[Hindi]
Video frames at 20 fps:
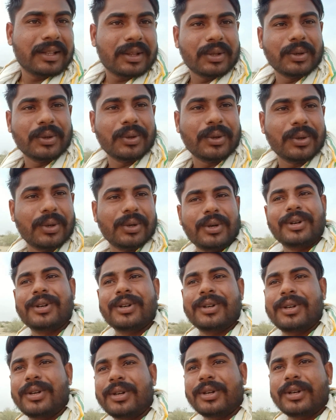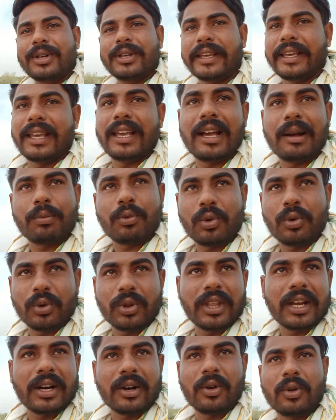तो ये आपको
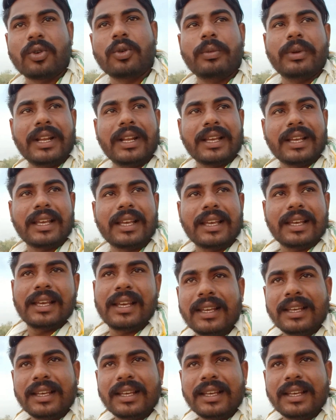देखने को मिलेंगे